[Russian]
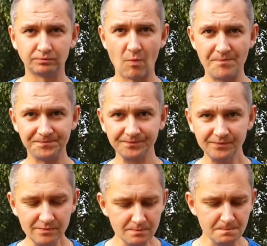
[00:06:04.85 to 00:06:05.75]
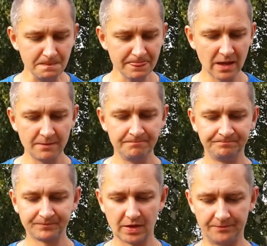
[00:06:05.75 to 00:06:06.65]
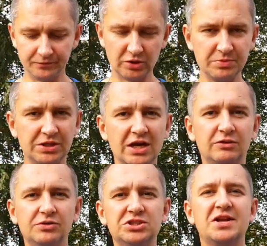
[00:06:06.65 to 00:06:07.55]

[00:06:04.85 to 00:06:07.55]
Ты сказал только желтый и черный черри. Да вот зеленый.